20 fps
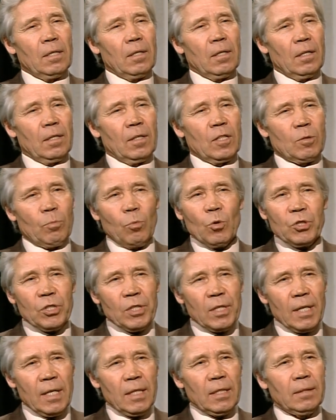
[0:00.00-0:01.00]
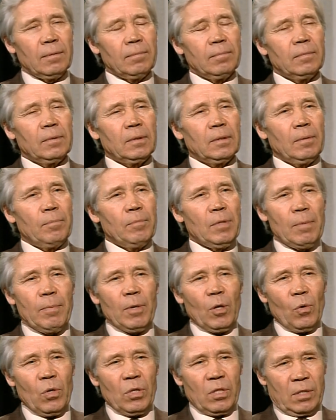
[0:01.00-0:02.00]
а, сплошь и рядом а, мне
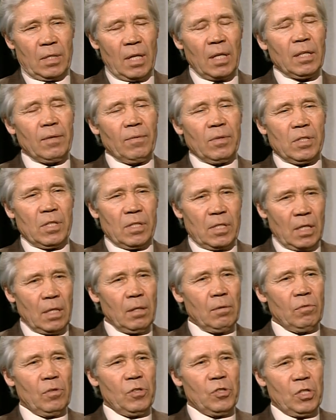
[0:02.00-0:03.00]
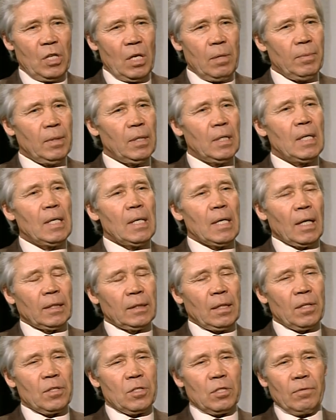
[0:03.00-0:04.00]
приходится сталкиваться с такими вещами,
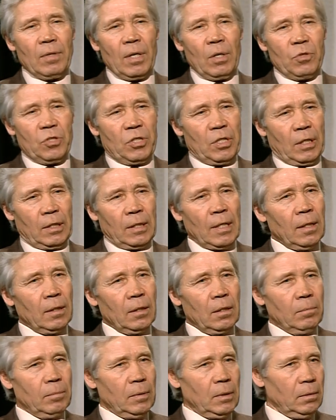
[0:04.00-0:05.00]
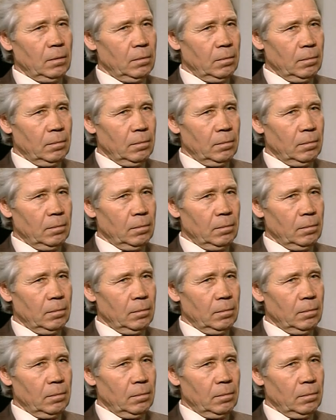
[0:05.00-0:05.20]
когда называют сектантами